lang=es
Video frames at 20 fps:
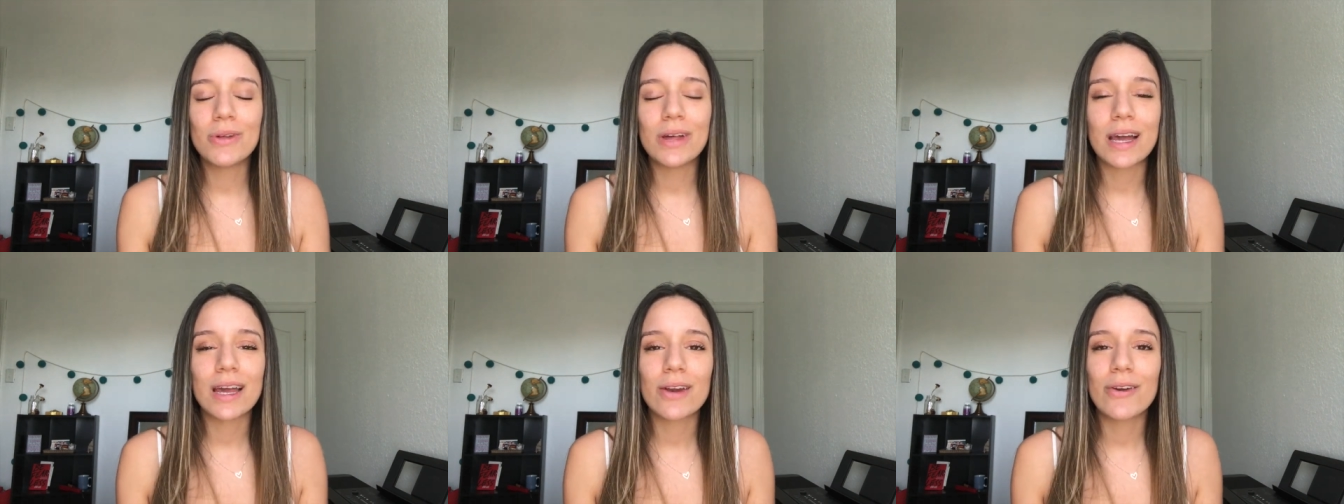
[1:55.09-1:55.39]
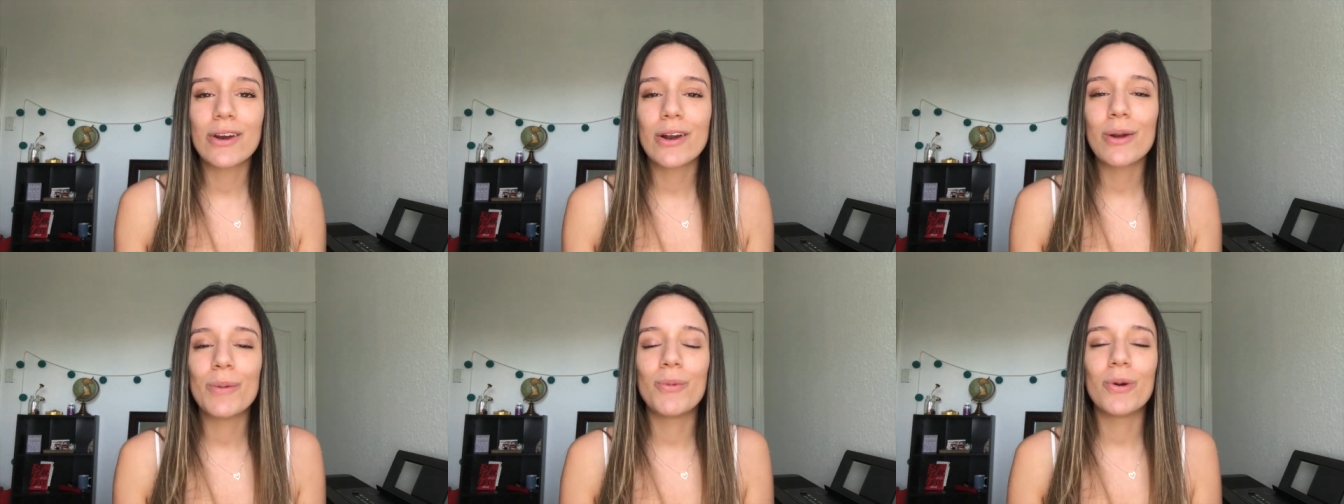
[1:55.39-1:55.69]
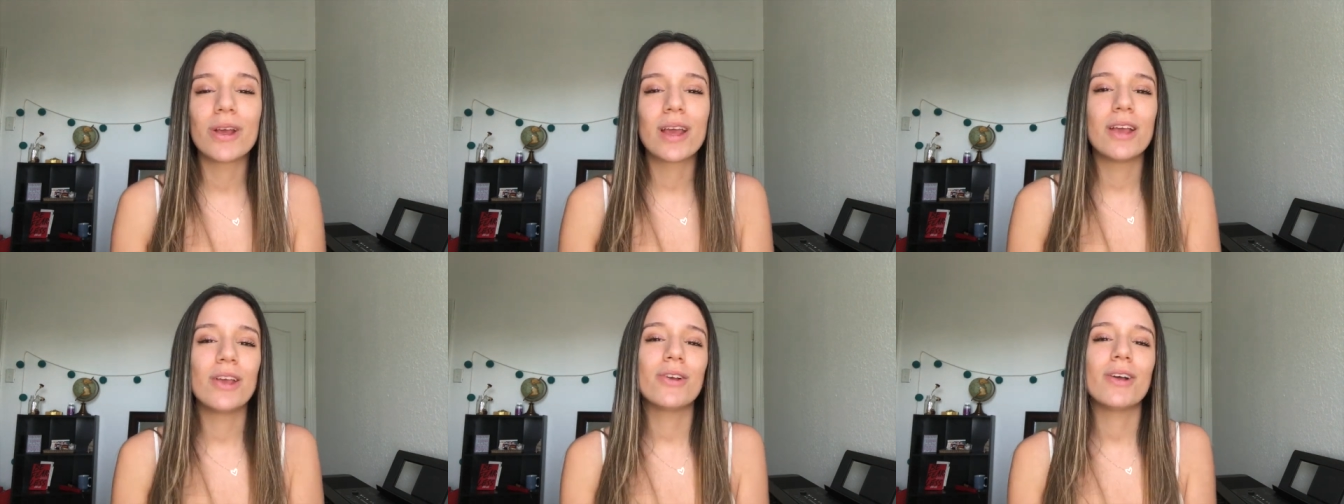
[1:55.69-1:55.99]
describirlo
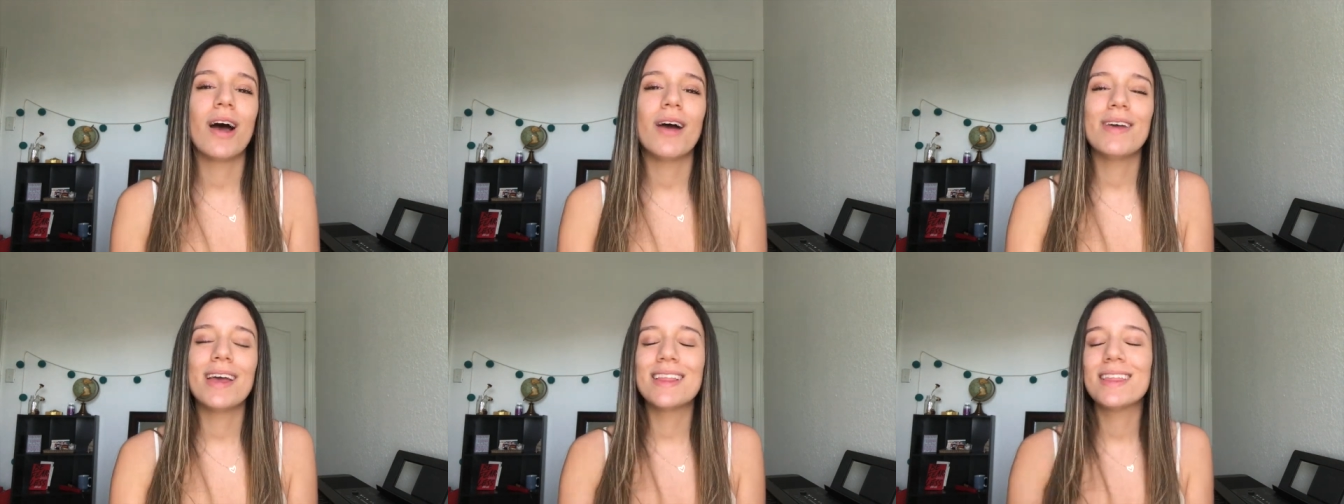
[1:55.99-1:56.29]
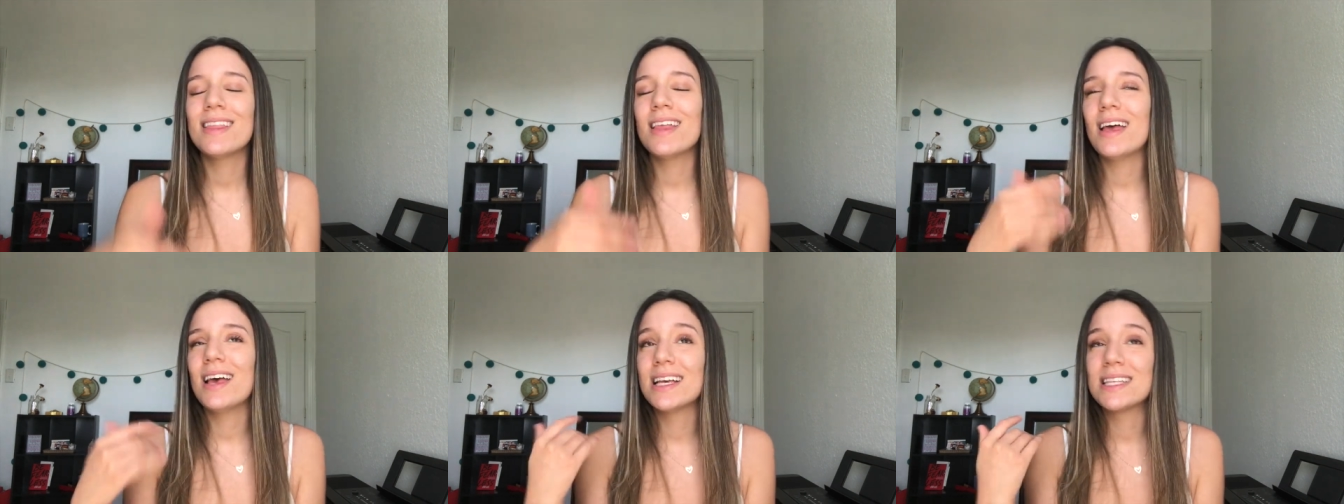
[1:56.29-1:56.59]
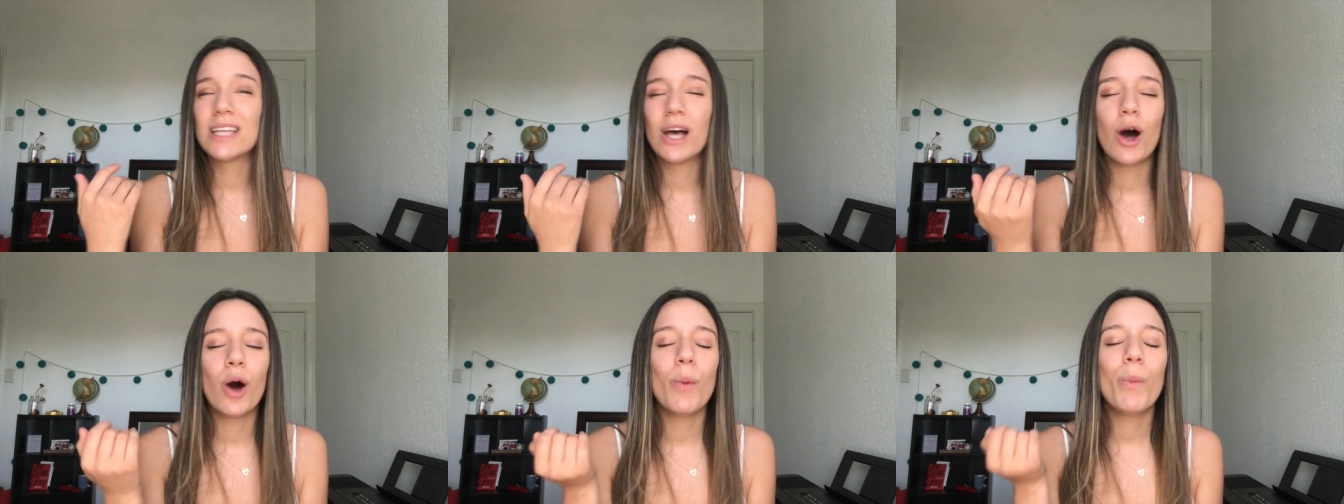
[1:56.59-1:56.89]
porque yo había
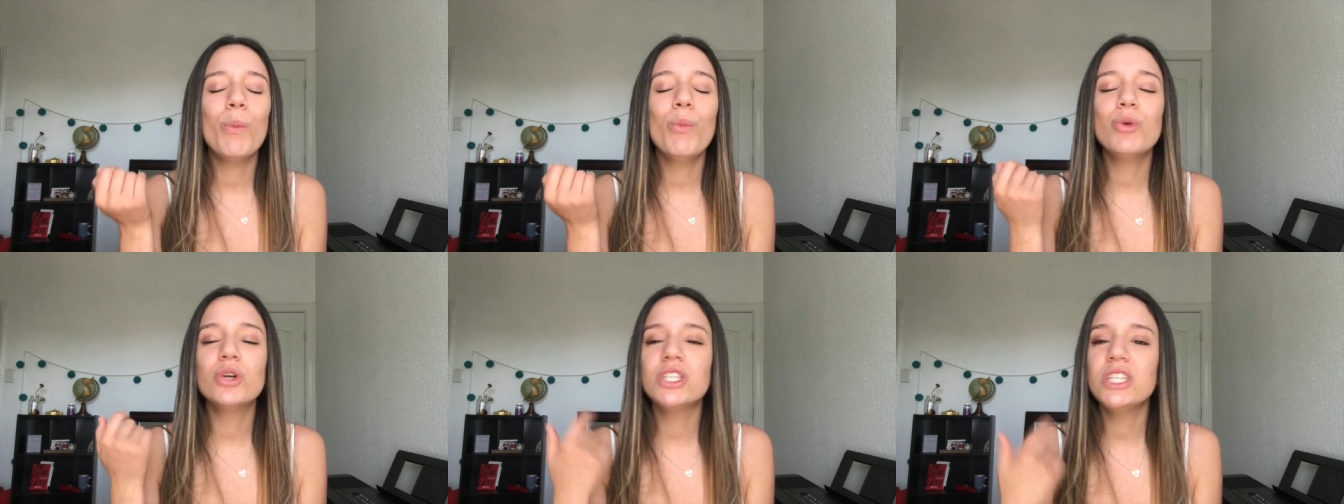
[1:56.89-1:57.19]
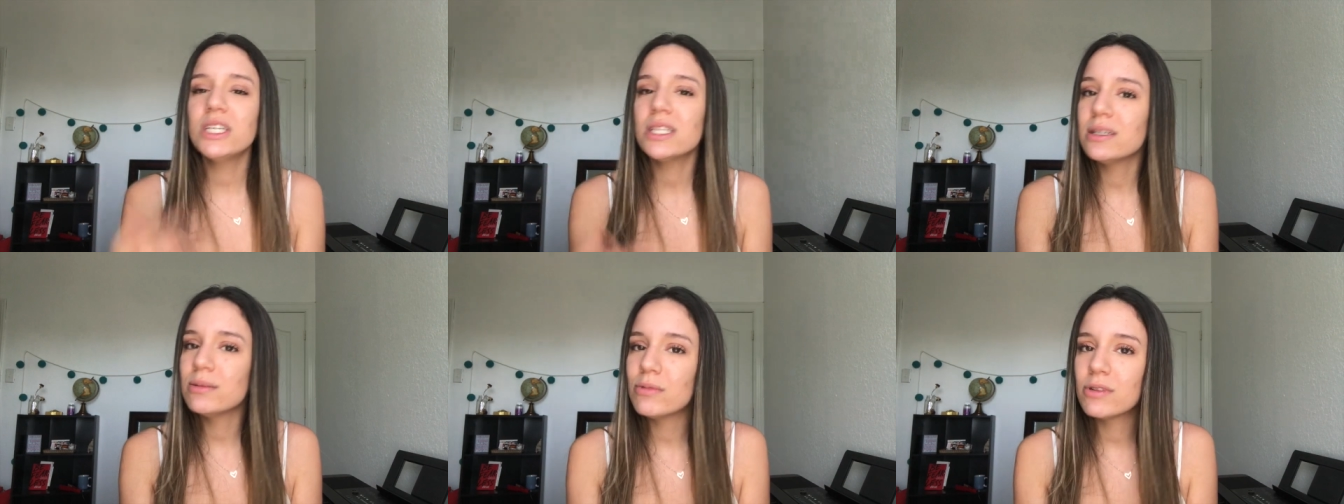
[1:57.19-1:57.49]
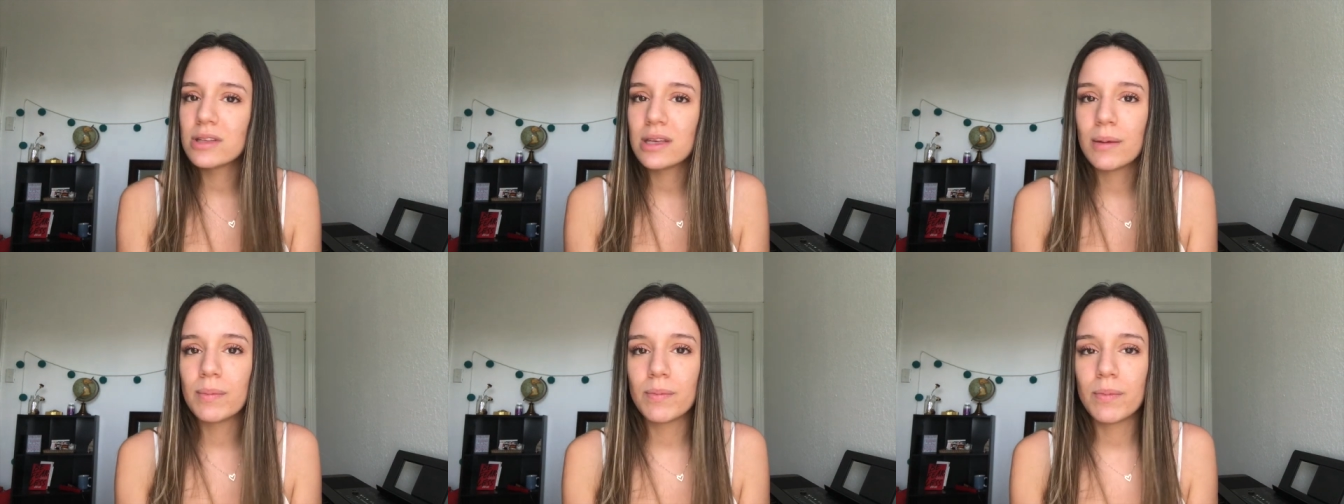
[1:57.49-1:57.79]
estado
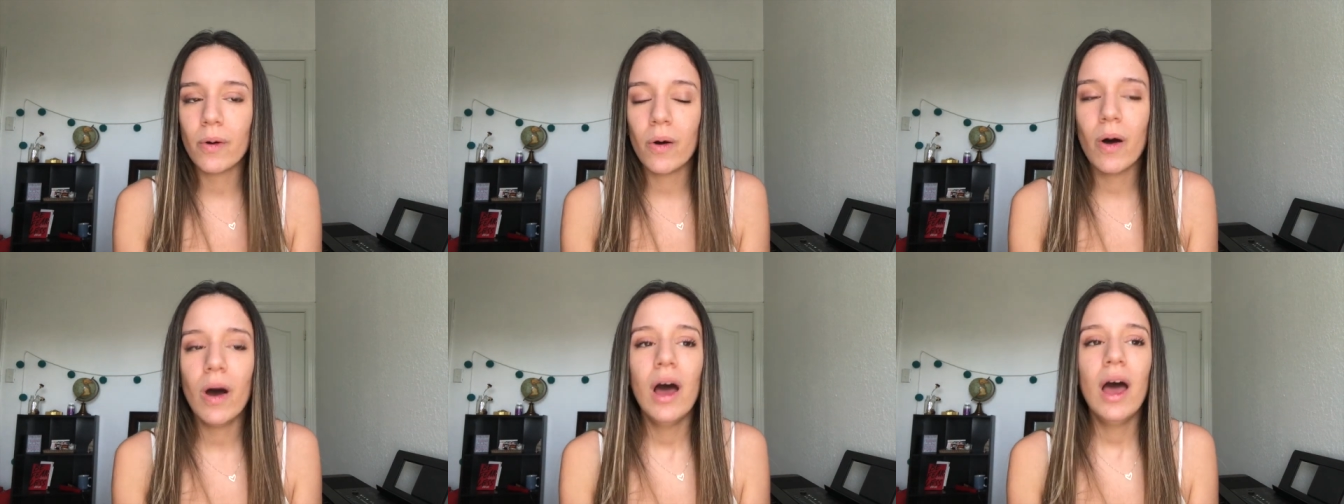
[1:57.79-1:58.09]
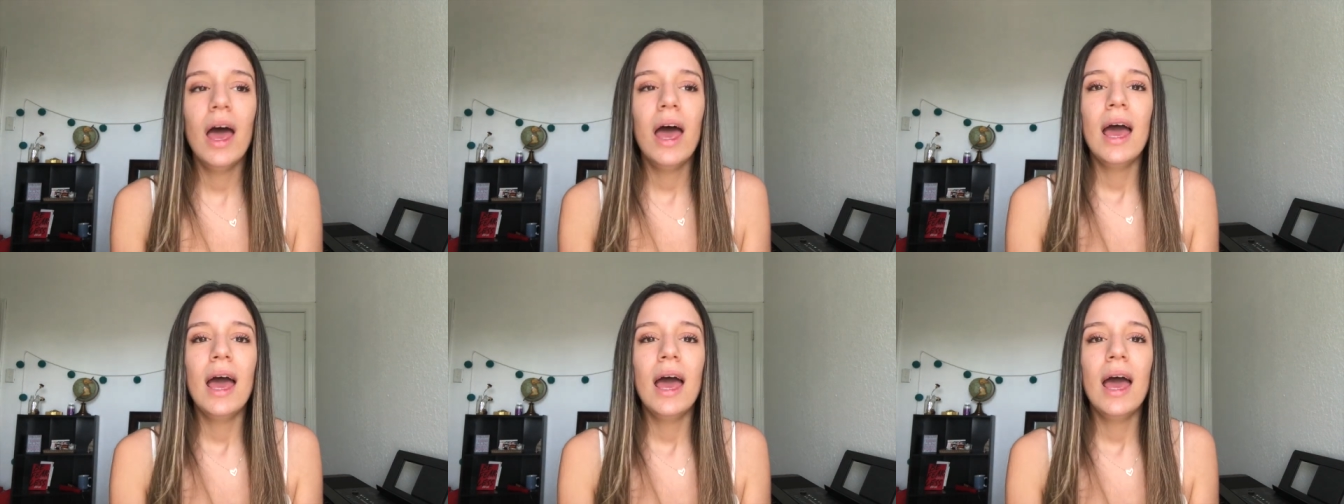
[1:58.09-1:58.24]
muchísimo tiempo